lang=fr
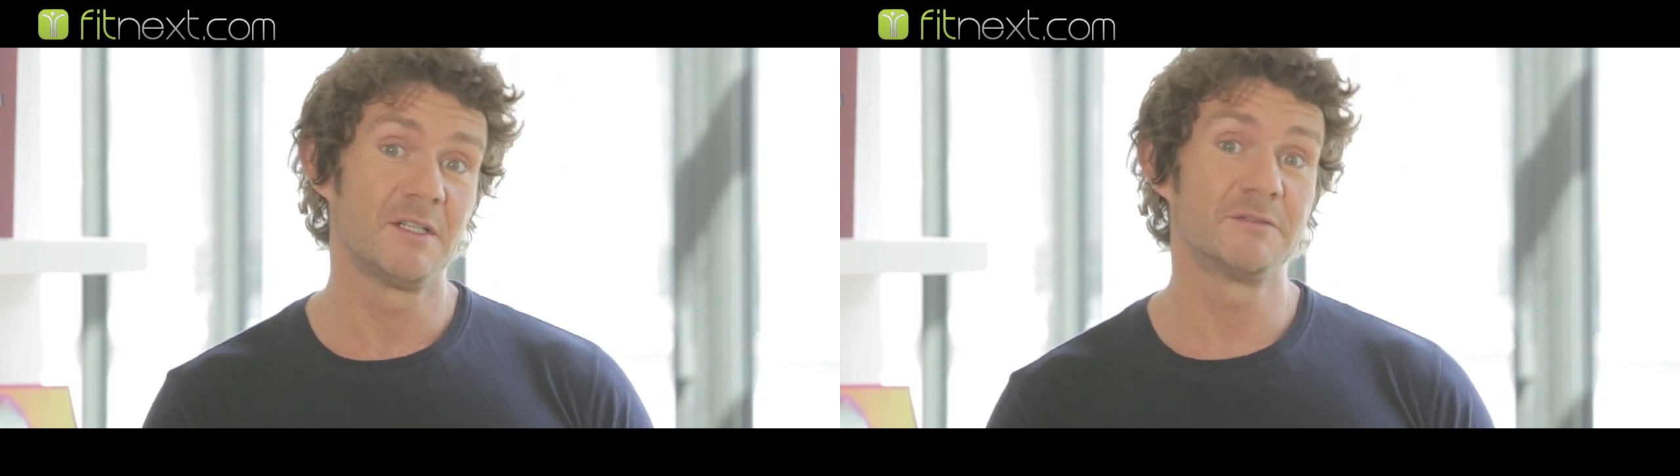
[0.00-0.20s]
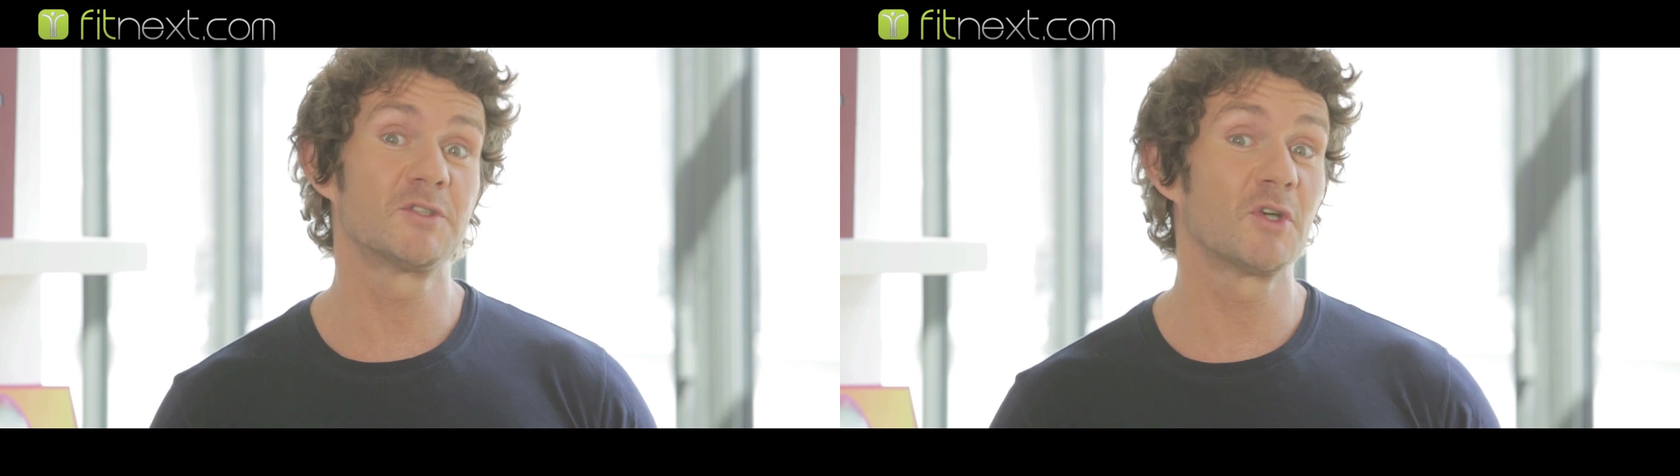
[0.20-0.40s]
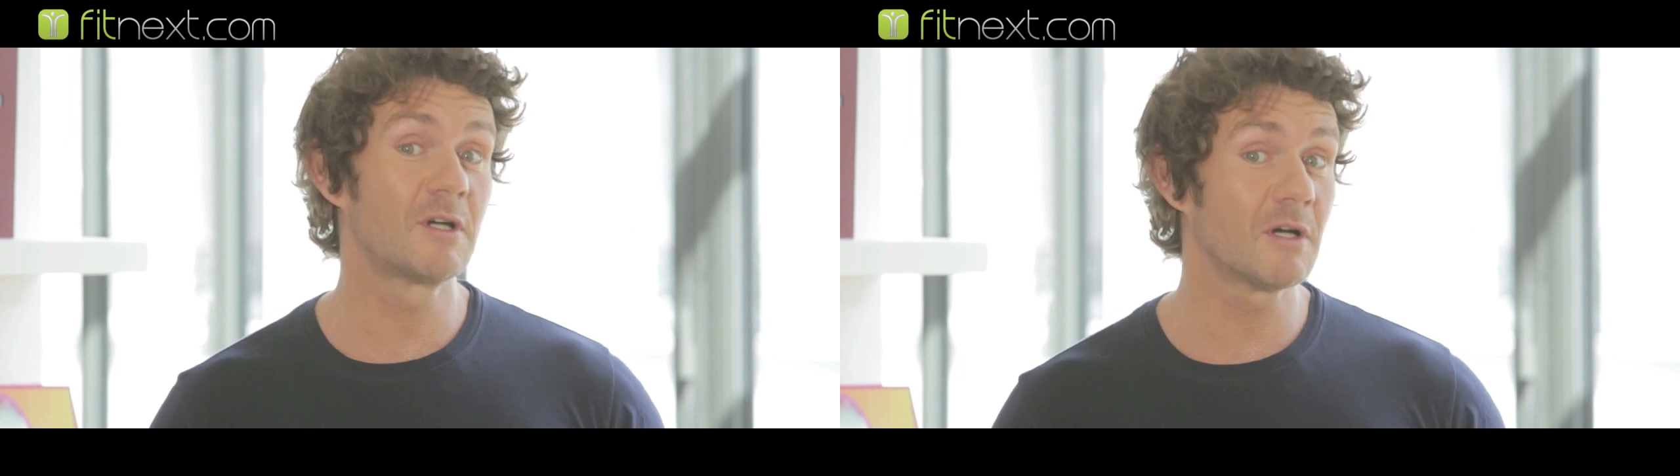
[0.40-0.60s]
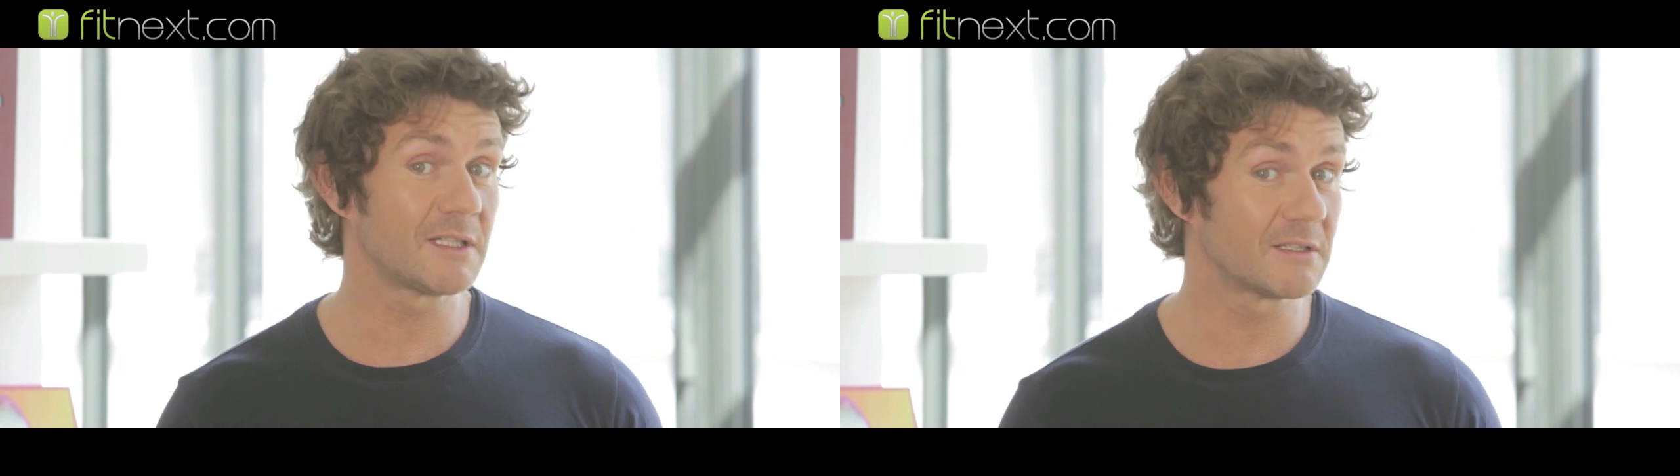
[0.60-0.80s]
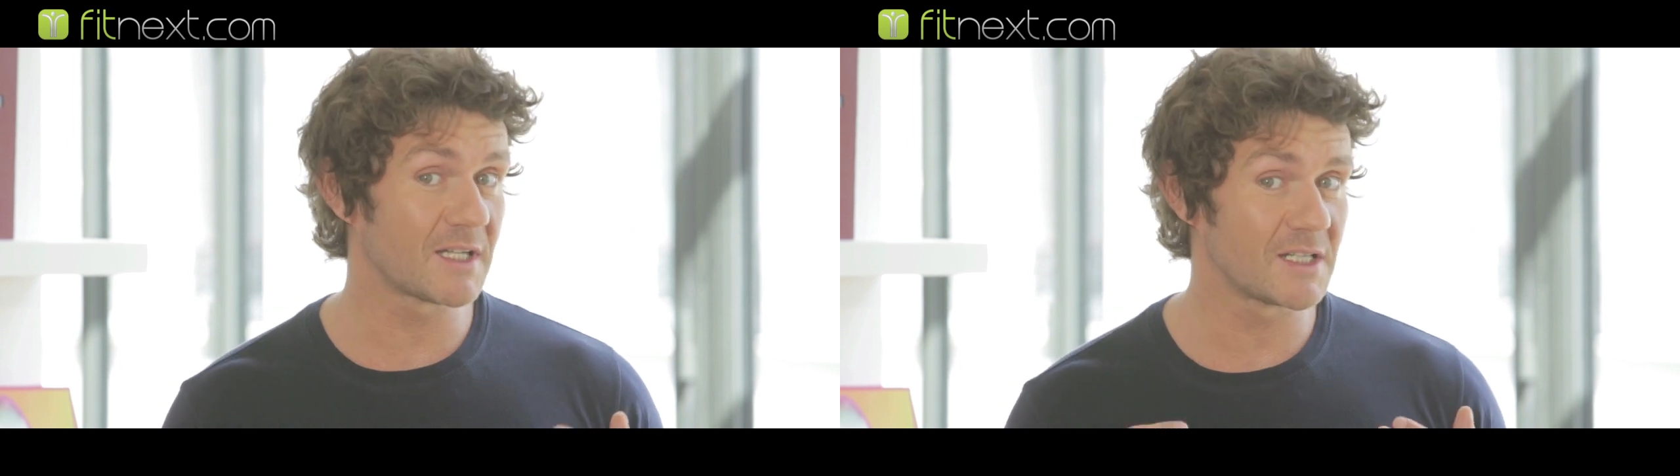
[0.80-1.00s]
Votre corps
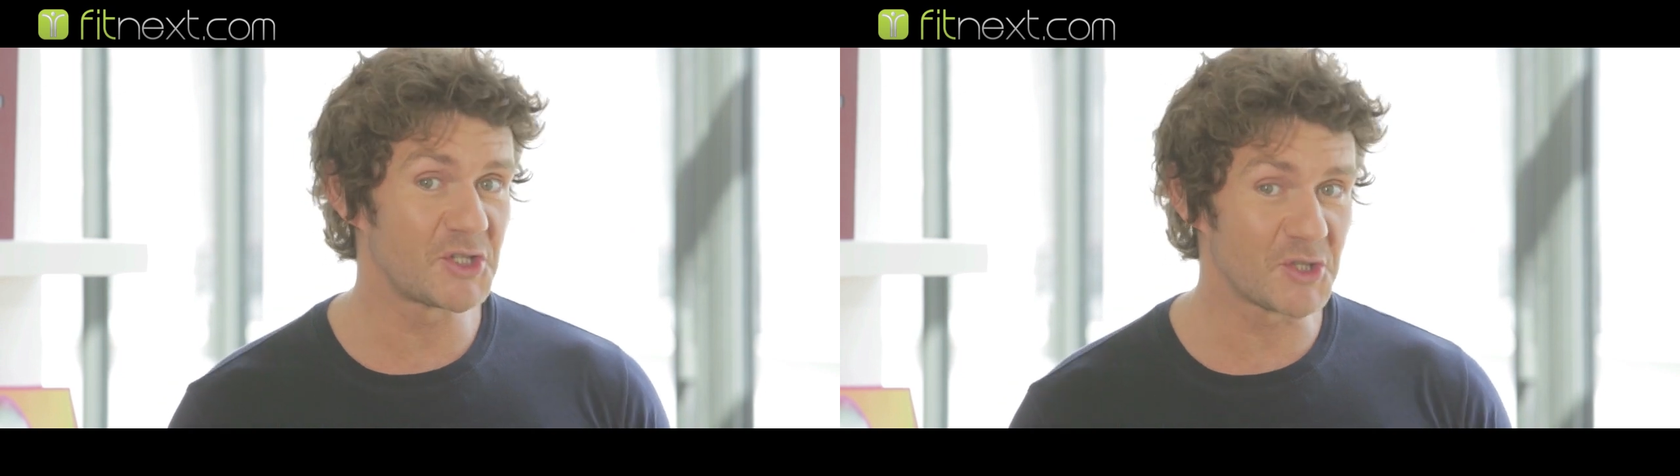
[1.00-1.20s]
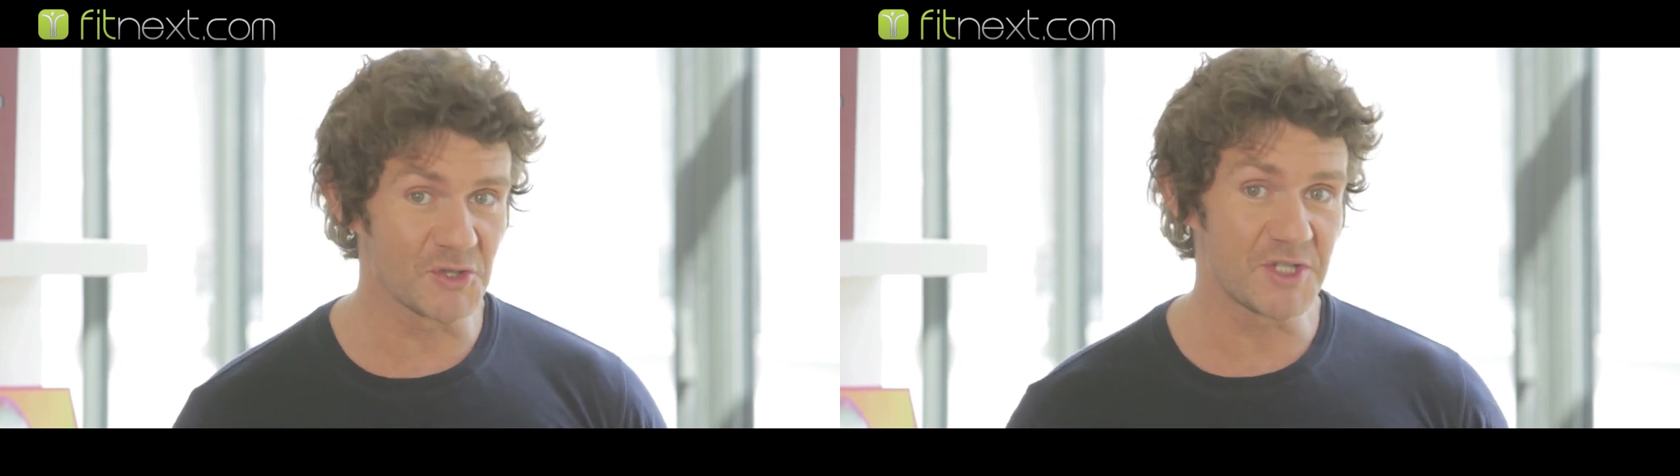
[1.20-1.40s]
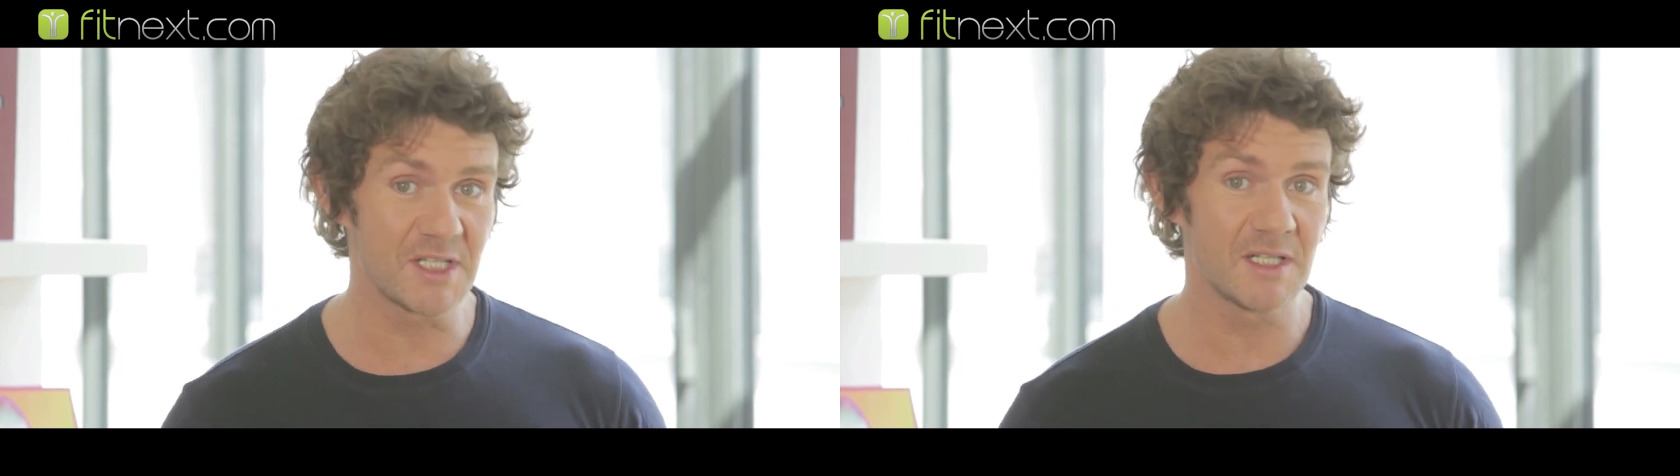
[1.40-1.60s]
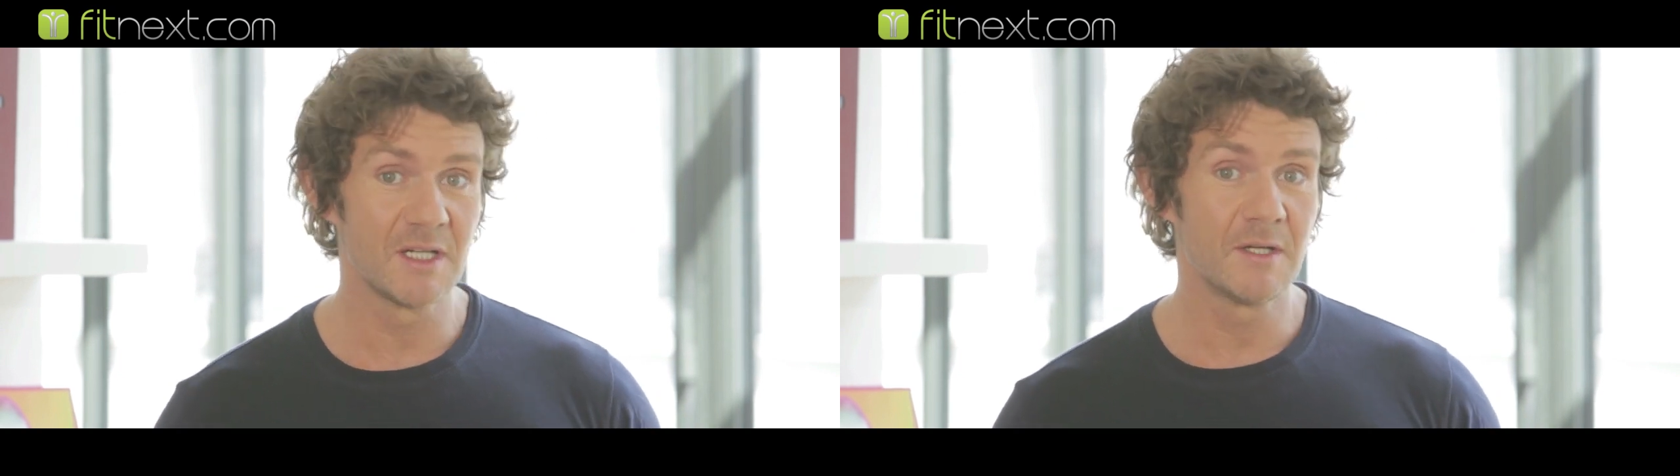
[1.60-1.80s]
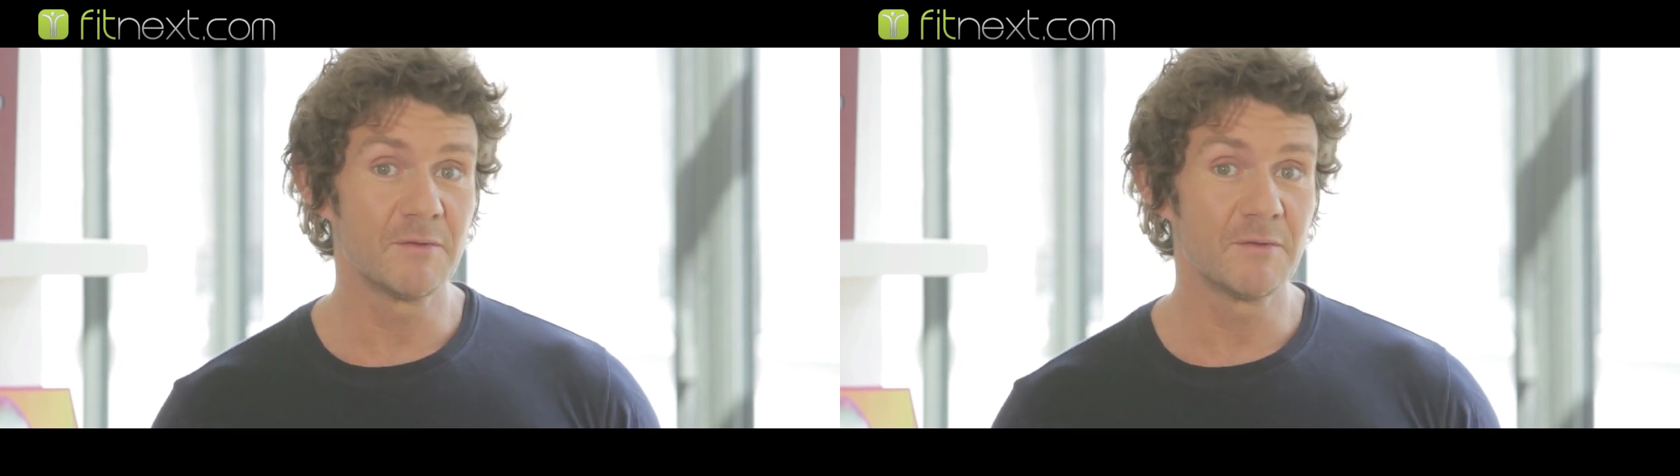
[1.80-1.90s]
est en train de changer,